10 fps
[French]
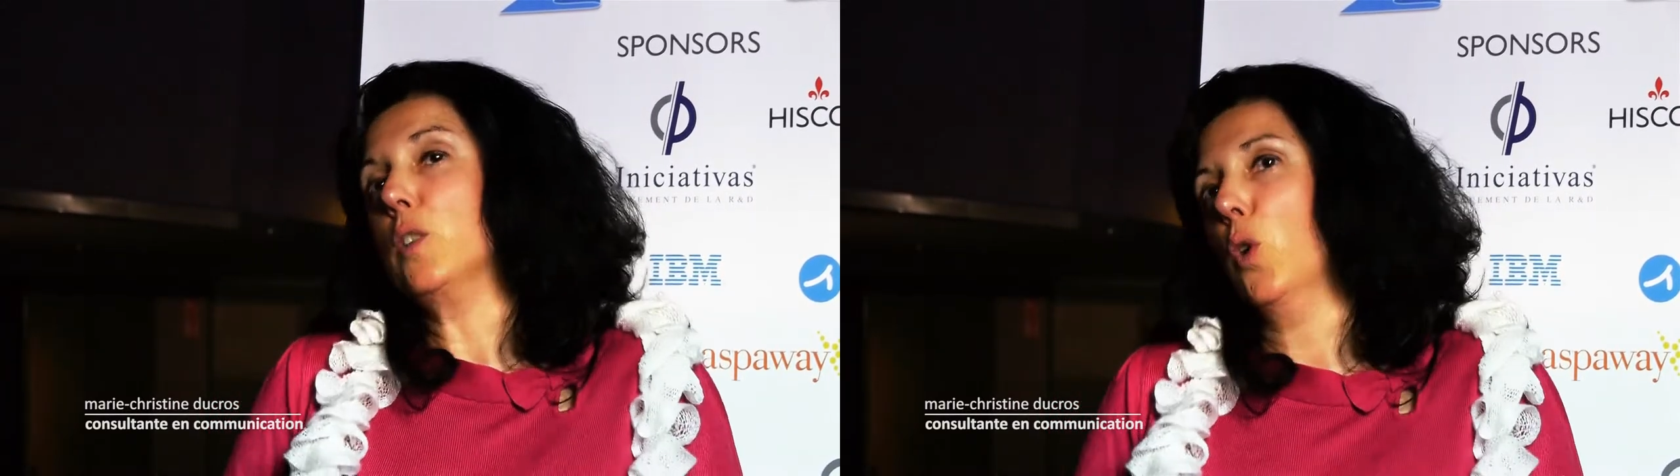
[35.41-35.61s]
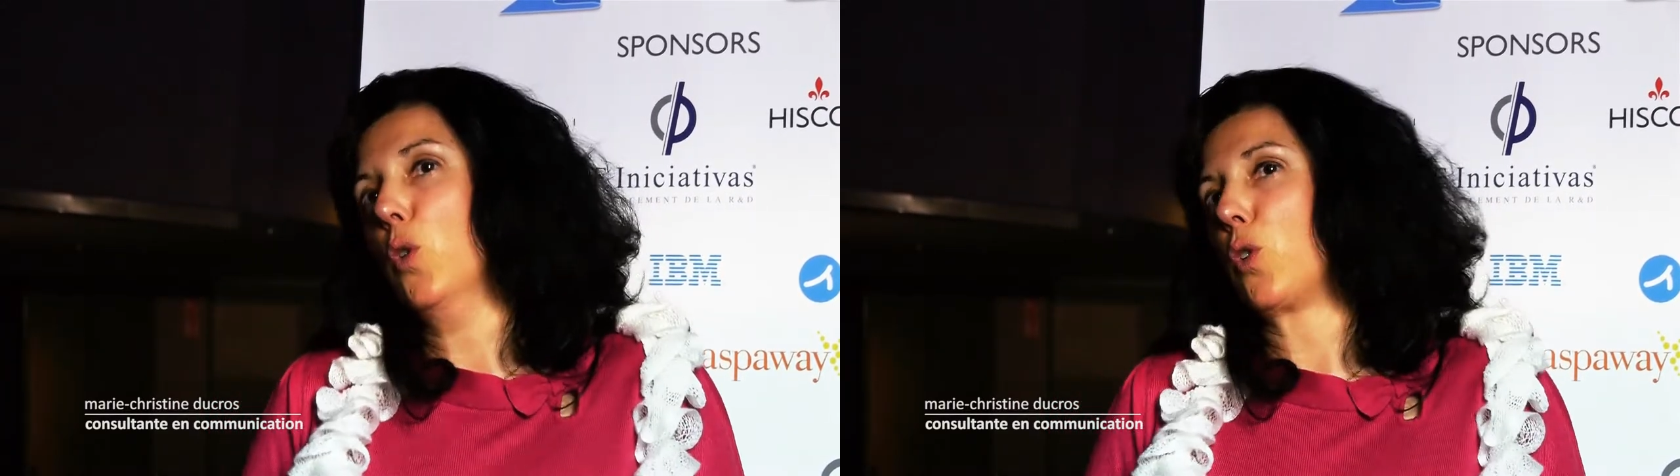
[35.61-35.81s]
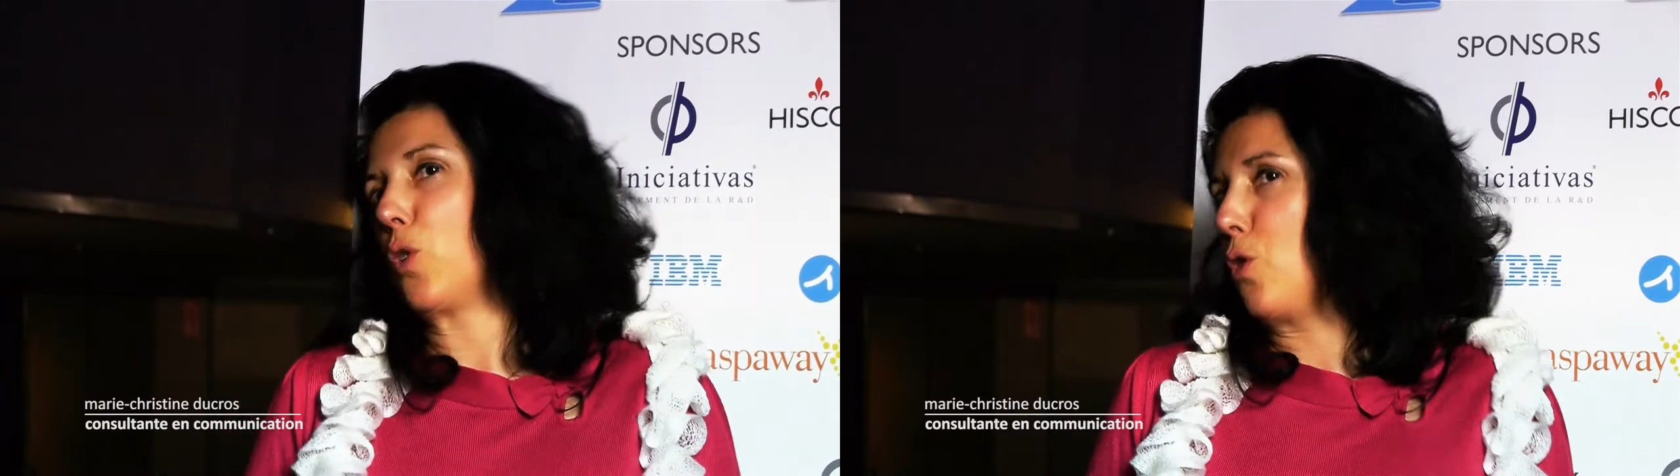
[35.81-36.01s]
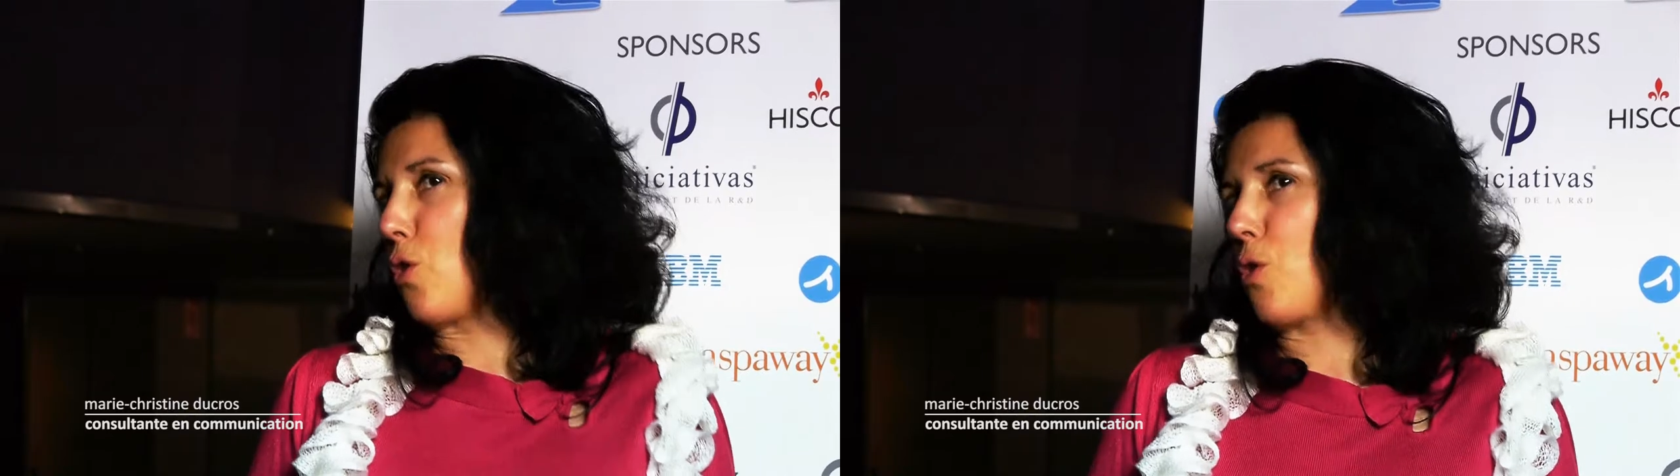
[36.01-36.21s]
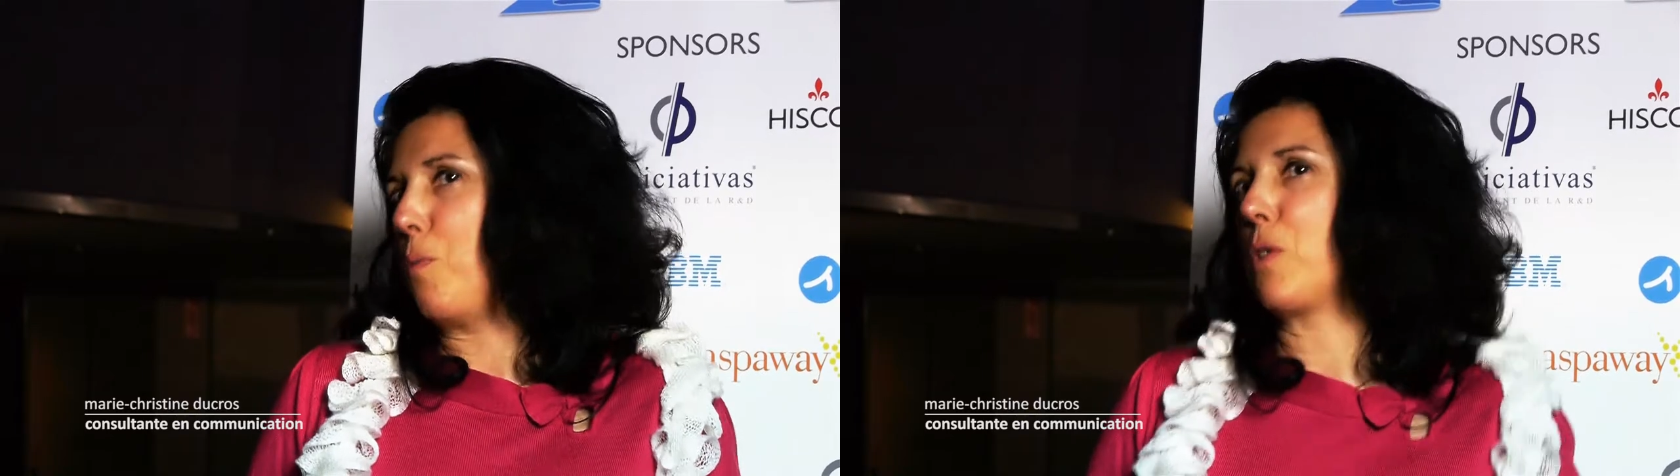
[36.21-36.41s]
donc euh,
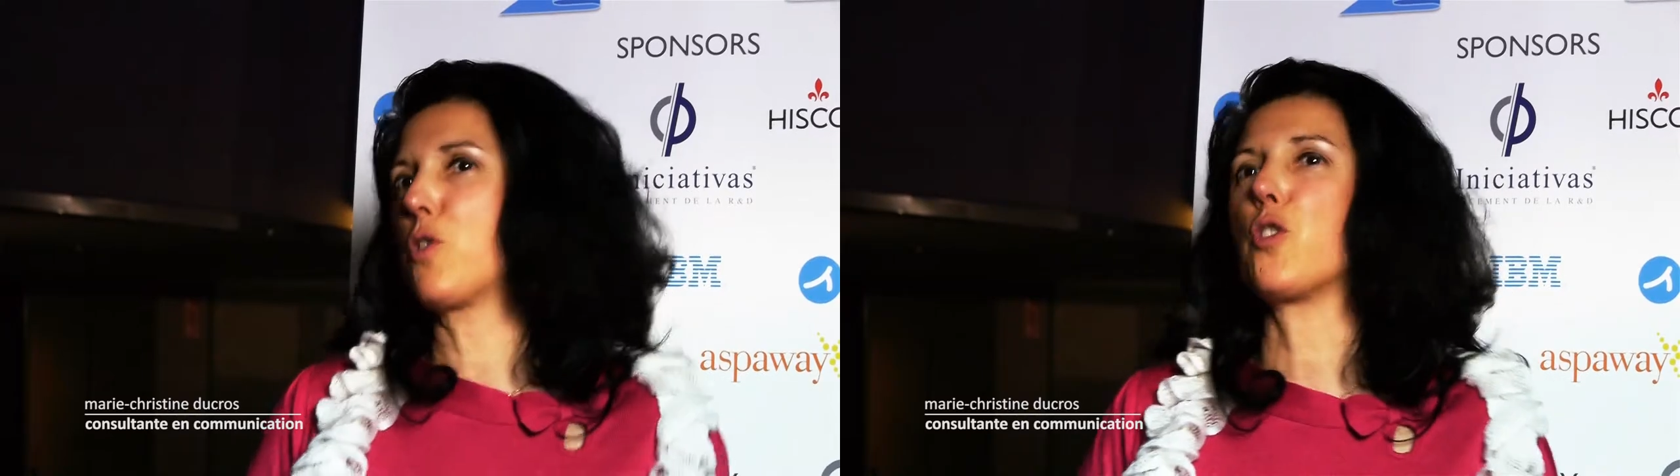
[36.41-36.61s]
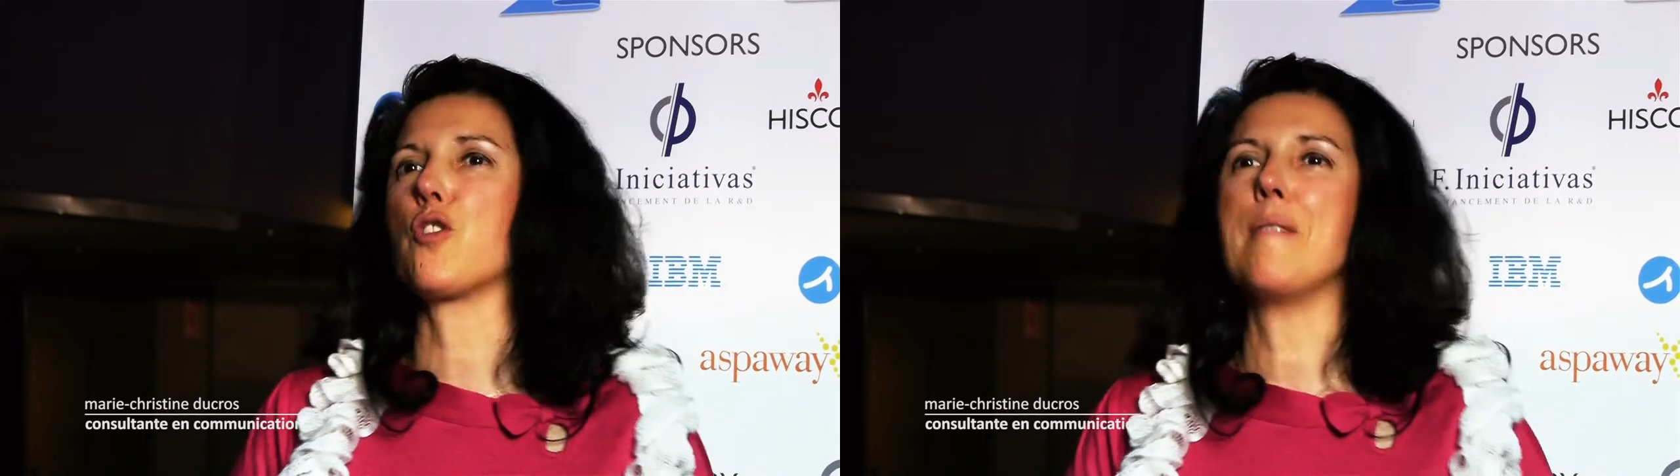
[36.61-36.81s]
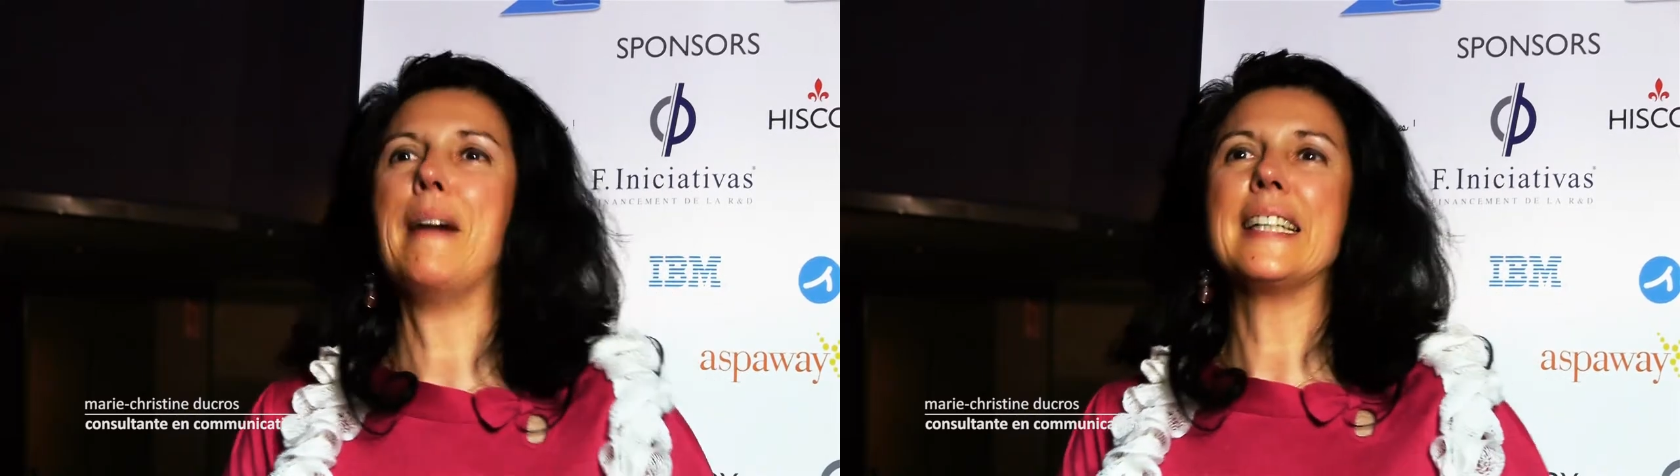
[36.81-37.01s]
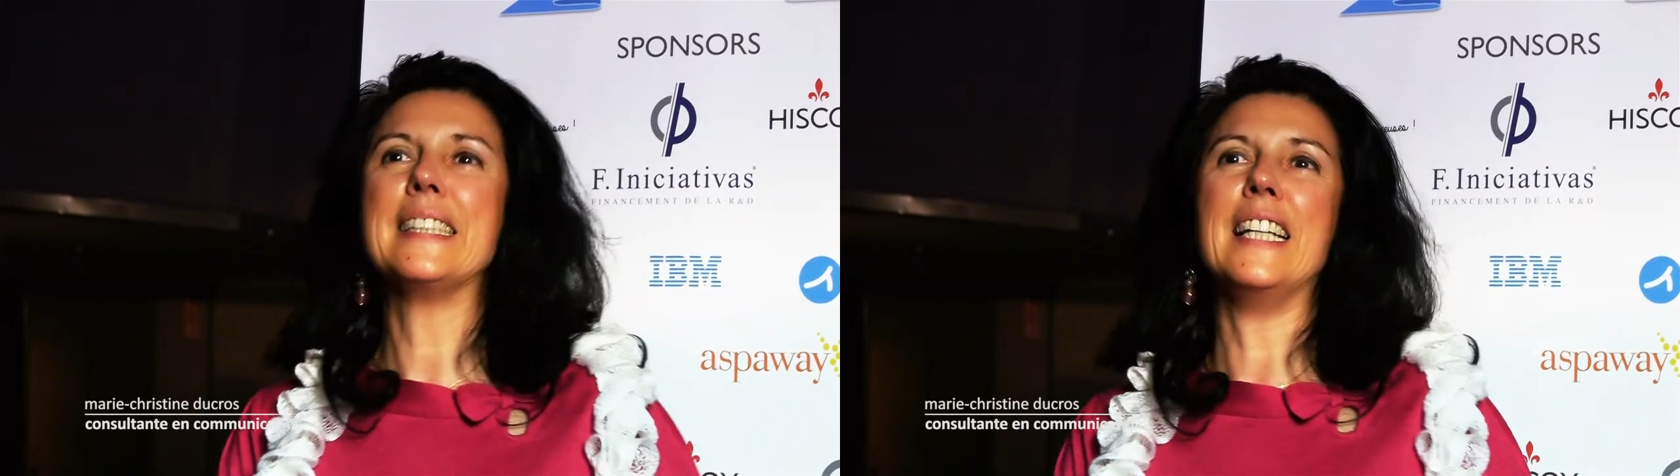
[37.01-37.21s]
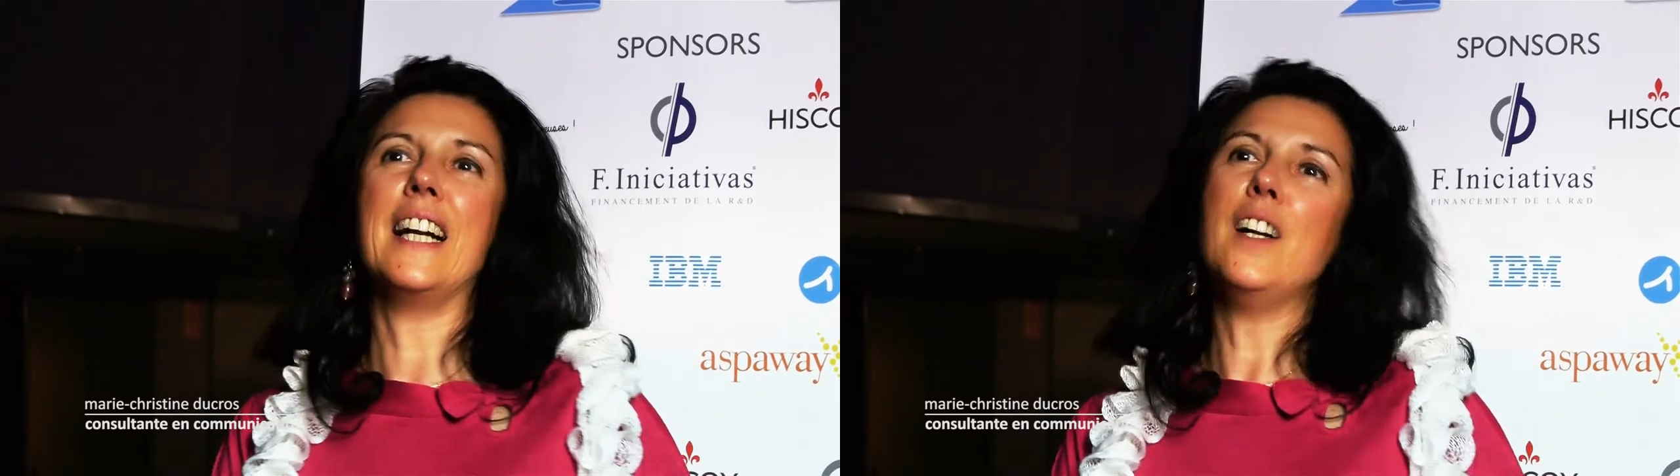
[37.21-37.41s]
je pense que je vais
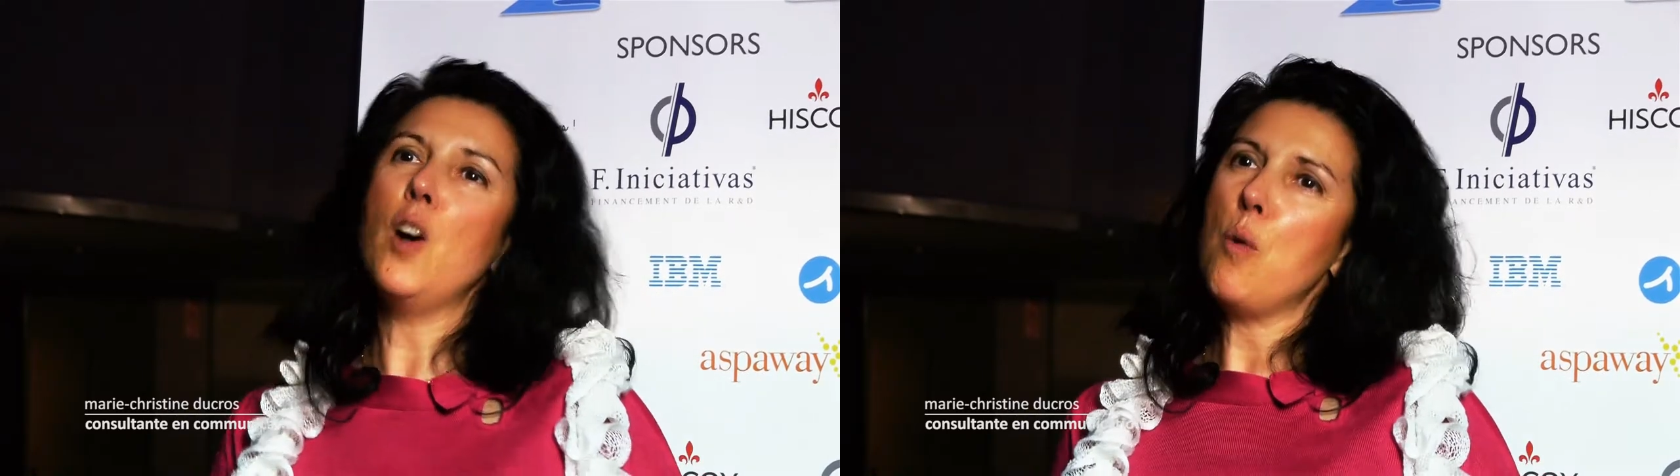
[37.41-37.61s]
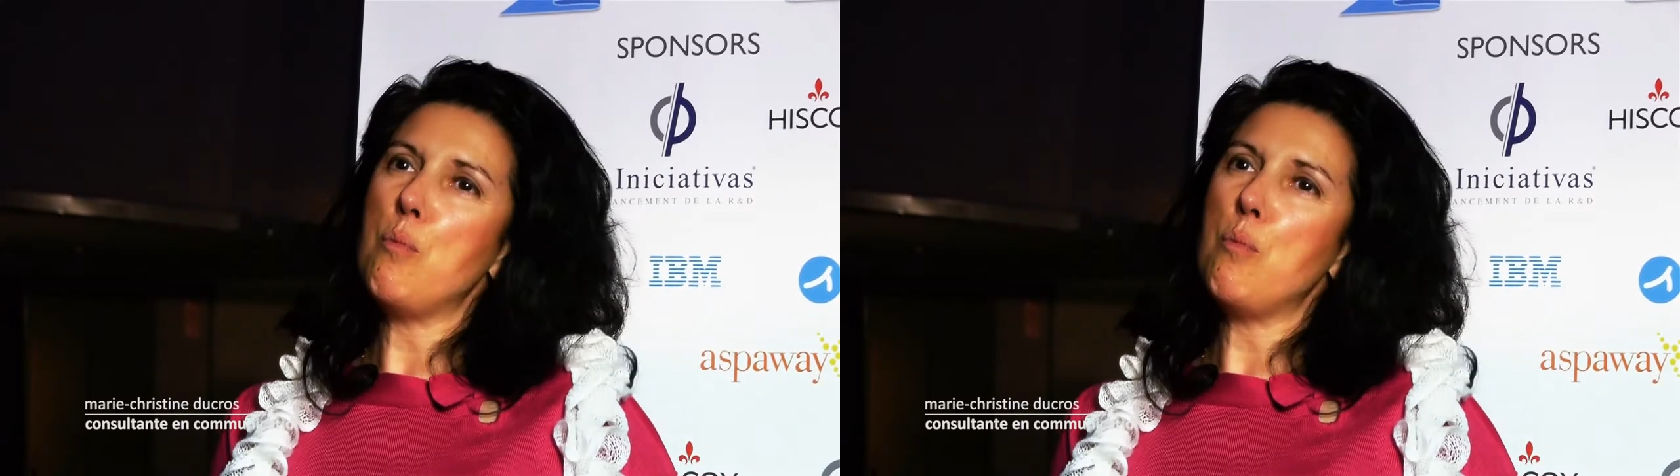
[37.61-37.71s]
m'arrêter là